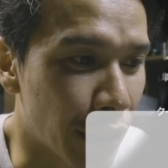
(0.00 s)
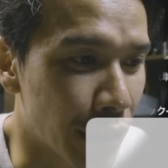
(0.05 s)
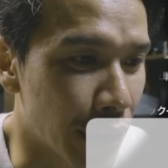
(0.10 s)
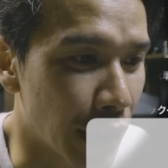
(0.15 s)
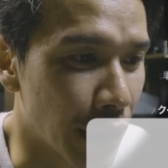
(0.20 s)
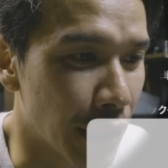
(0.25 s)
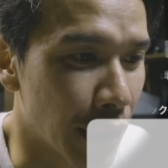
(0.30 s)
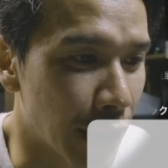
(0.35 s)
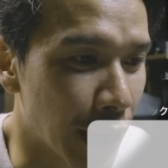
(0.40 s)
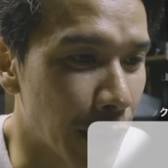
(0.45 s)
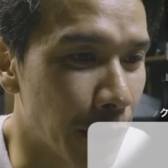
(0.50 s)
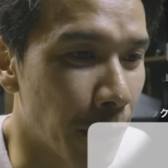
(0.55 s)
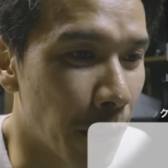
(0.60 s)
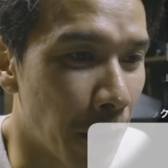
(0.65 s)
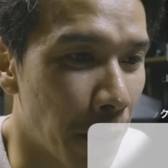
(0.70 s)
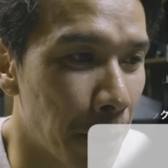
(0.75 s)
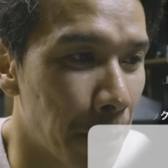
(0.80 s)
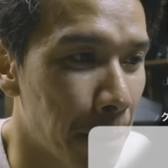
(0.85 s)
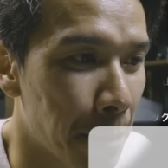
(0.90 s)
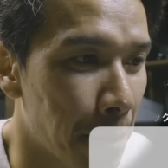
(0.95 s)
くさん出た
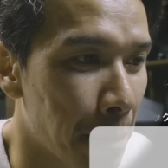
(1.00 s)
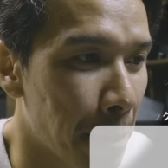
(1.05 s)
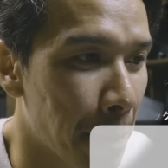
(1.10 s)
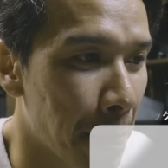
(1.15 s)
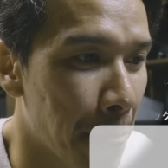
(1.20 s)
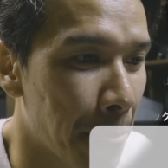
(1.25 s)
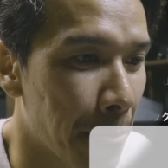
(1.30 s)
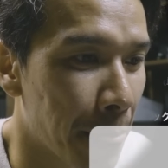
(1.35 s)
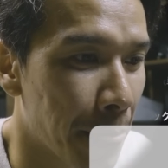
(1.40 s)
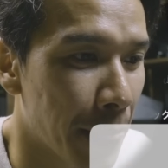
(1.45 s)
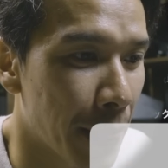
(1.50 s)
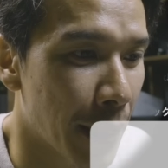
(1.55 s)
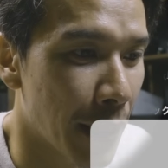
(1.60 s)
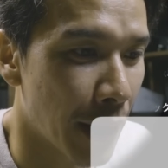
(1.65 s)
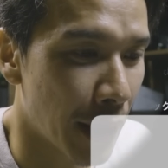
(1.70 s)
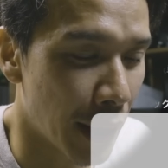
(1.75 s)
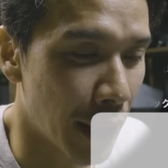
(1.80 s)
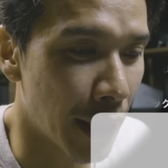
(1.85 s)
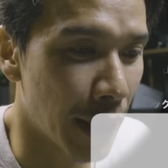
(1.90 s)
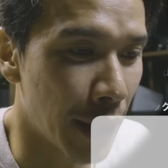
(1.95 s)
と。
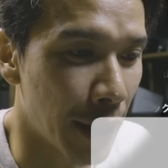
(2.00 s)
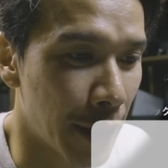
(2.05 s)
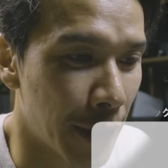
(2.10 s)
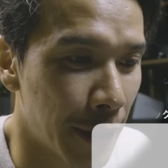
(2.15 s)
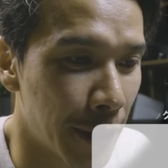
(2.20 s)
はい。